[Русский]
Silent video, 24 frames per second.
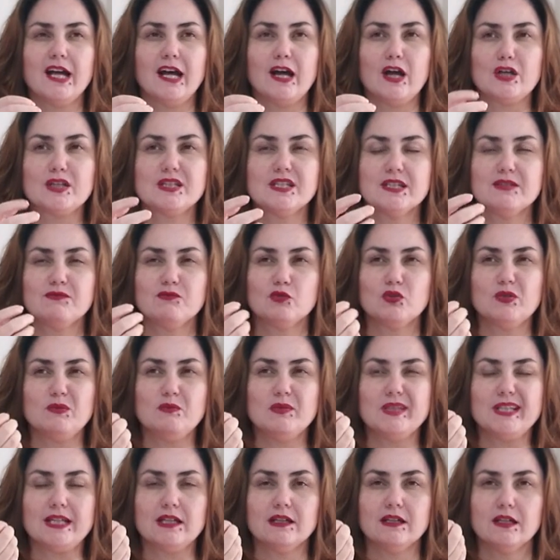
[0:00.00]
а здесь вот
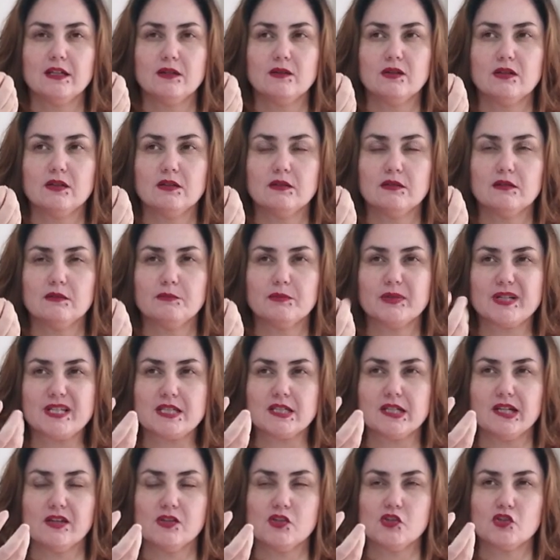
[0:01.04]
именно э,
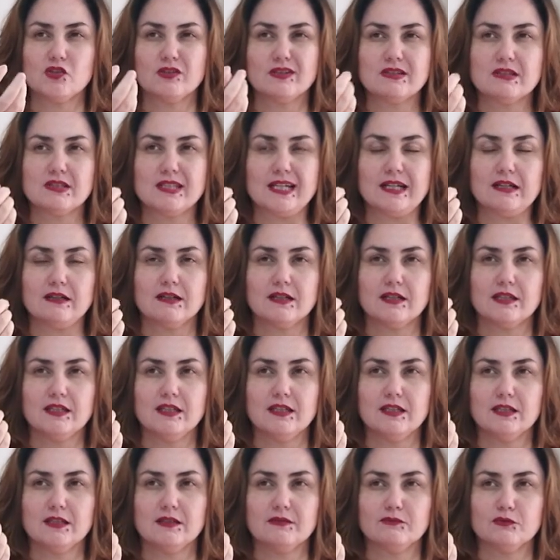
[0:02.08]
прозрачность, да,
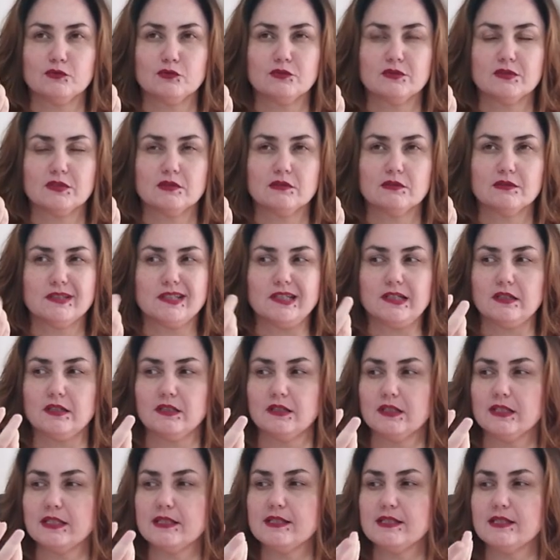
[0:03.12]
какие-то вот э,
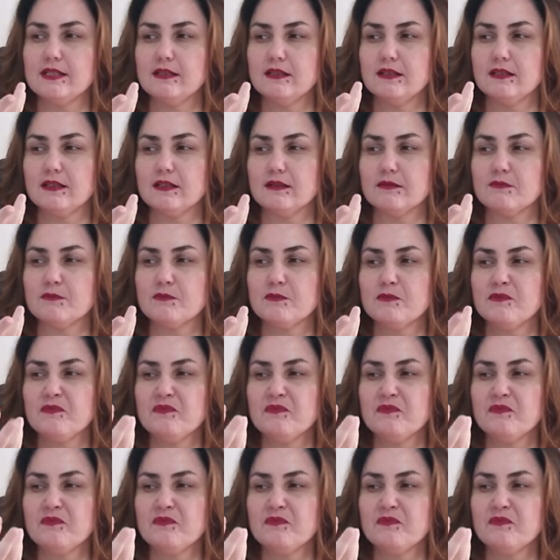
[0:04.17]
льдинки.